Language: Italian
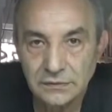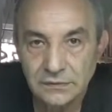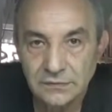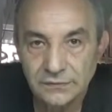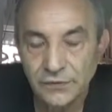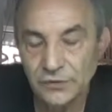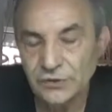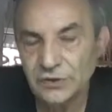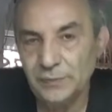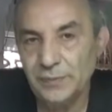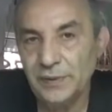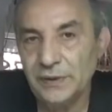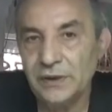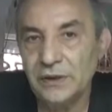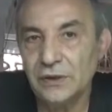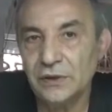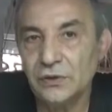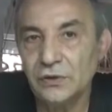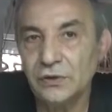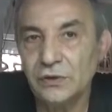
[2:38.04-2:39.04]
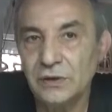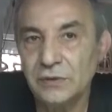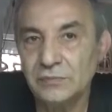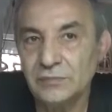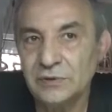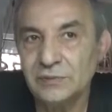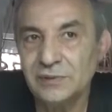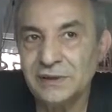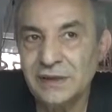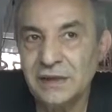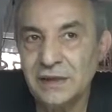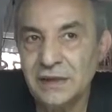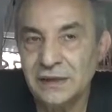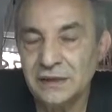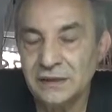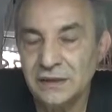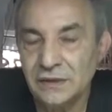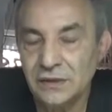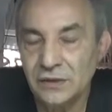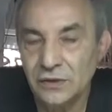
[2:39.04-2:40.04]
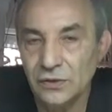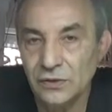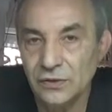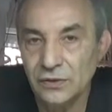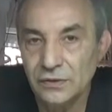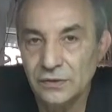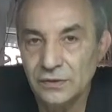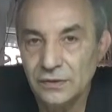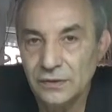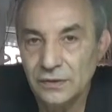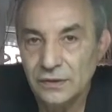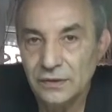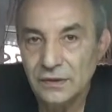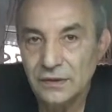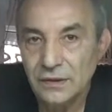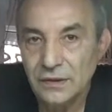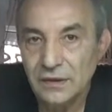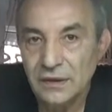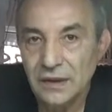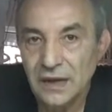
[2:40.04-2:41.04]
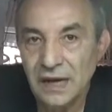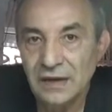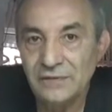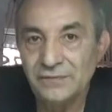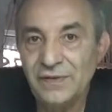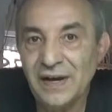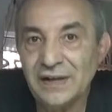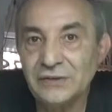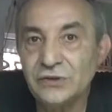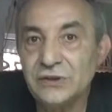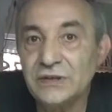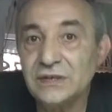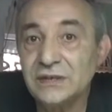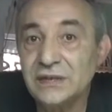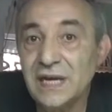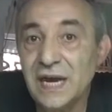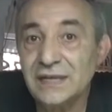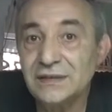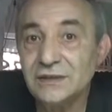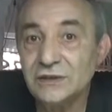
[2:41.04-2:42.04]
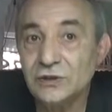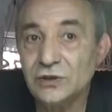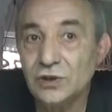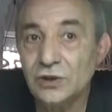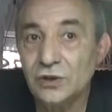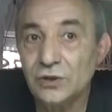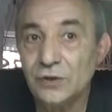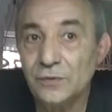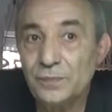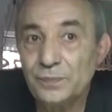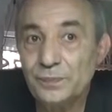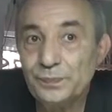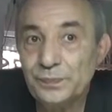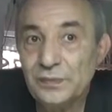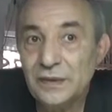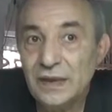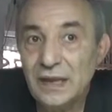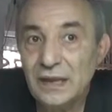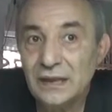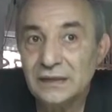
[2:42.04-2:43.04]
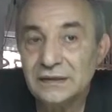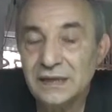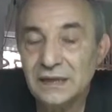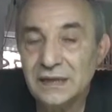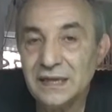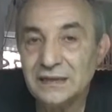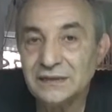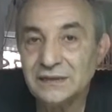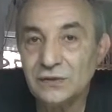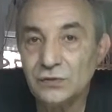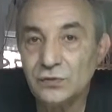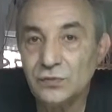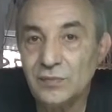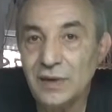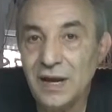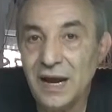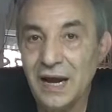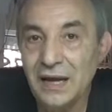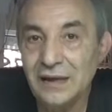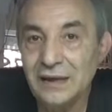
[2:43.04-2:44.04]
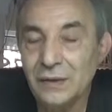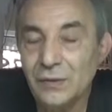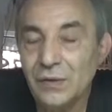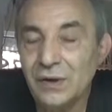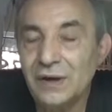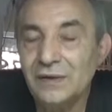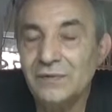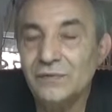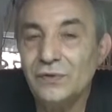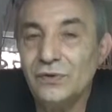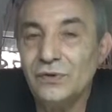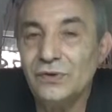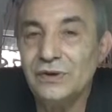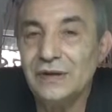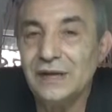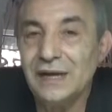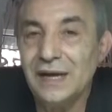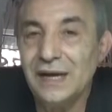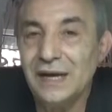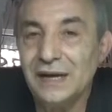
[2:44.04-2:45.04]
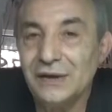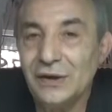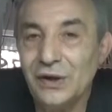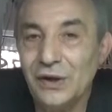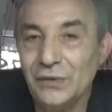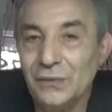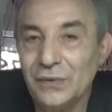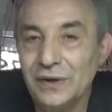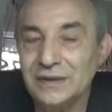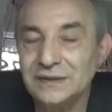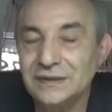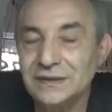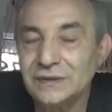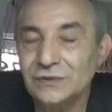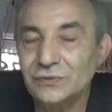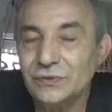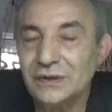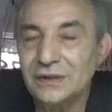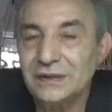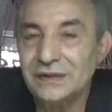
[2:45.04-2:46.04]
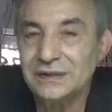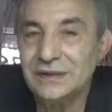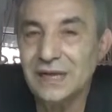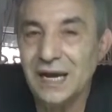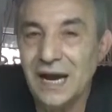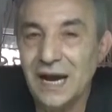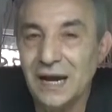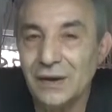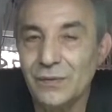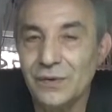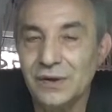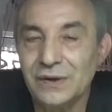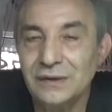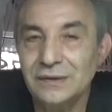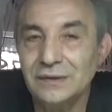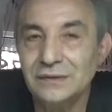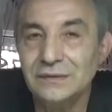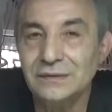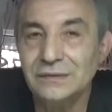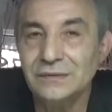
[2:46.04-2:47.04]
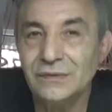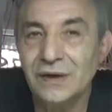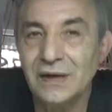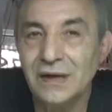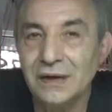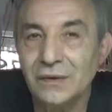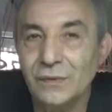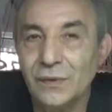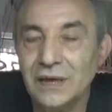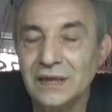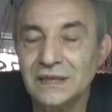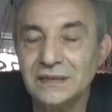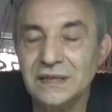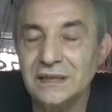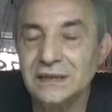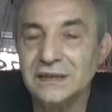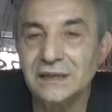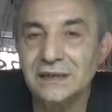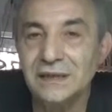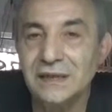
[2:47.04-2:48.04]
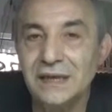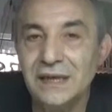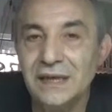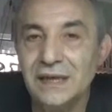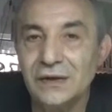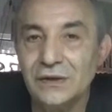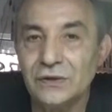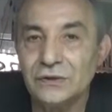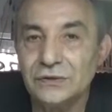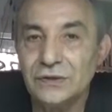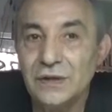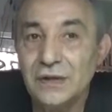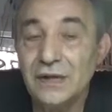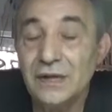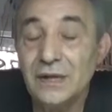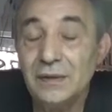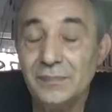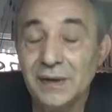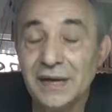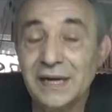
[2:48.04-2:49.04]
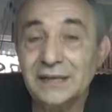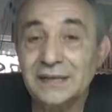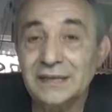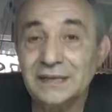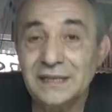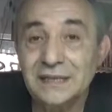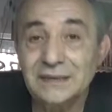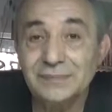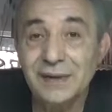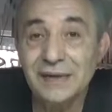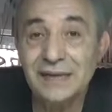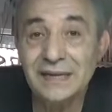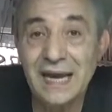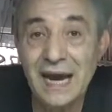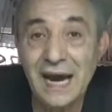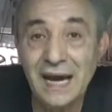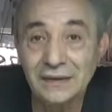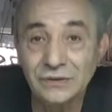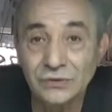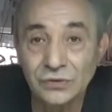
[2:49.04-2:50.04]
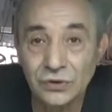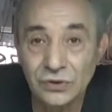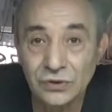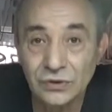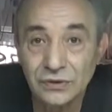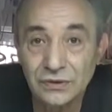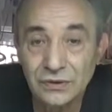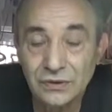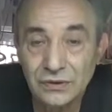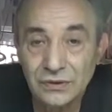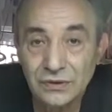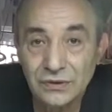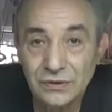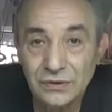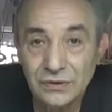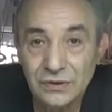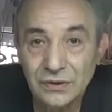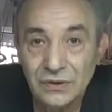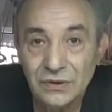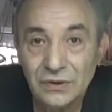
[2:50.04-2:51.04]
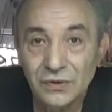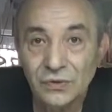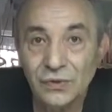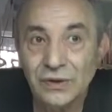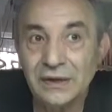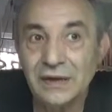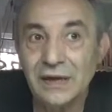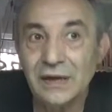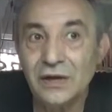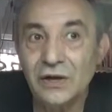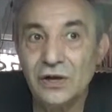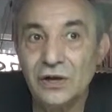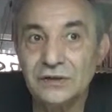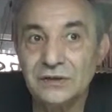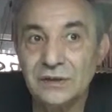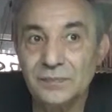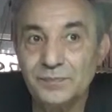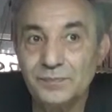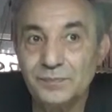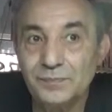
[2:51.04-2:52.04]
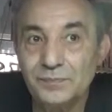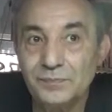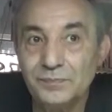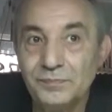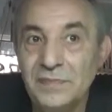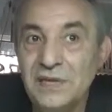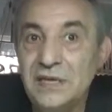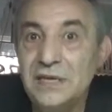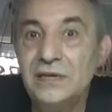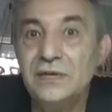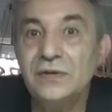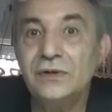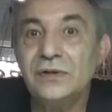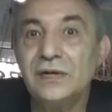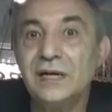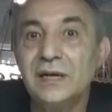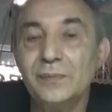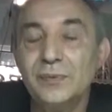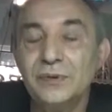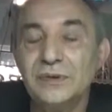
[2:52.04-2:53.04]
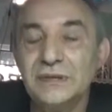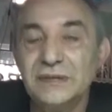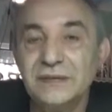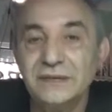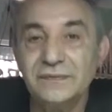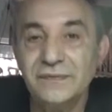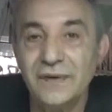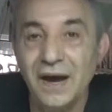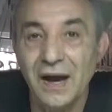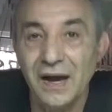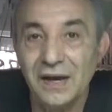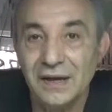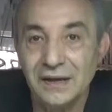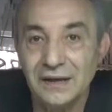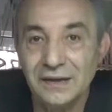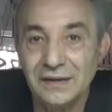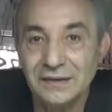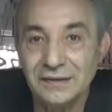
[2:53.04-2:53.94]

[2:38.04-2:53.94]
forse per errore, bisogna chiederglielo. Hai fatto il sesso tra gli esseri umani, quella voglia, no? quella sensualità, quel, quella, quella sete dell'eros, perché ti sei sbagliato o era la cosa migliore che potessi fare?